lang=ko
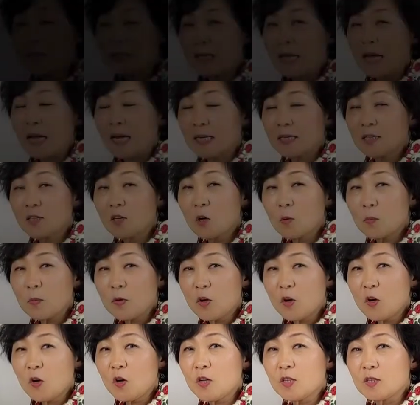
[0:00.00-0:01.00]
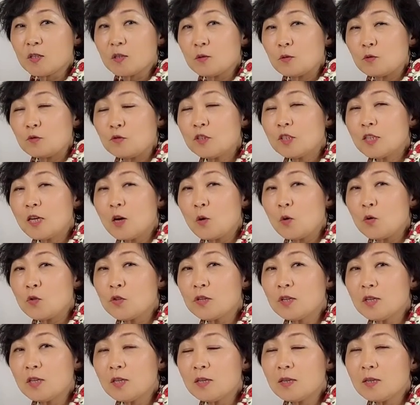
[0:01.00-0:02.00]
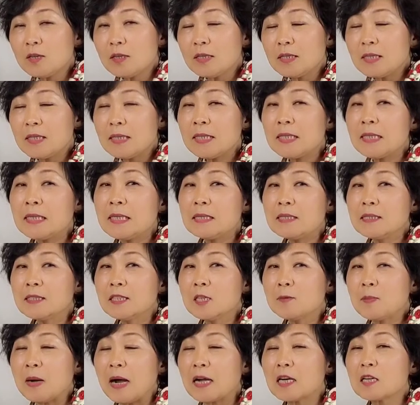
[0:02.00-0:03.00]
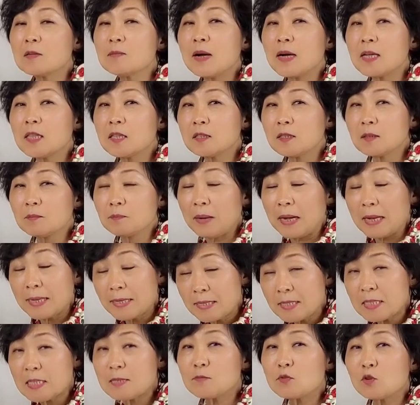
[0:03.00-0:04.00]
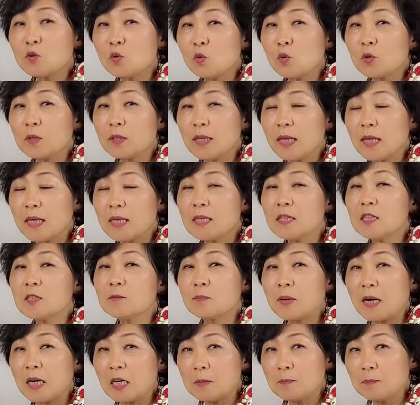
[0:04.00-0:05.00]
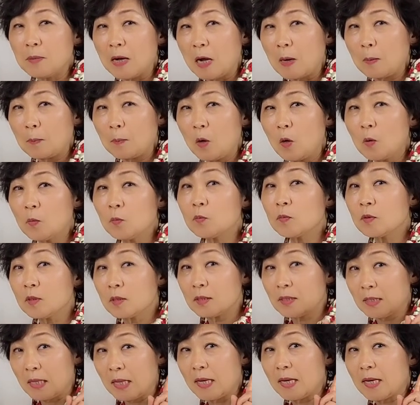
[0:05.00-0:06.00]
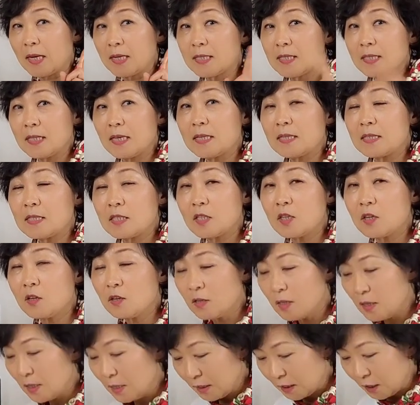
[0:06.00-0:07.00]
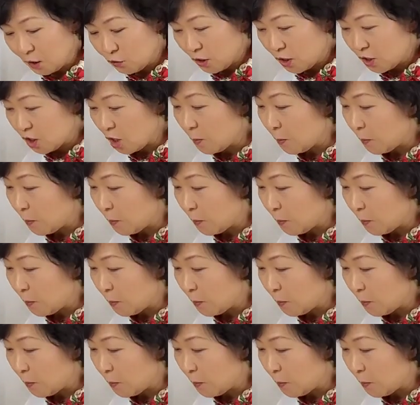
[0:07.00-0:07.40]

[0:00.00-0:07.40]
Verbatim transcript: 자, 그러면 우리가 오늘 히읗을 발음하는 받침으로 올 때 히읗 발음 방법 네 가지 했죠? 그 중에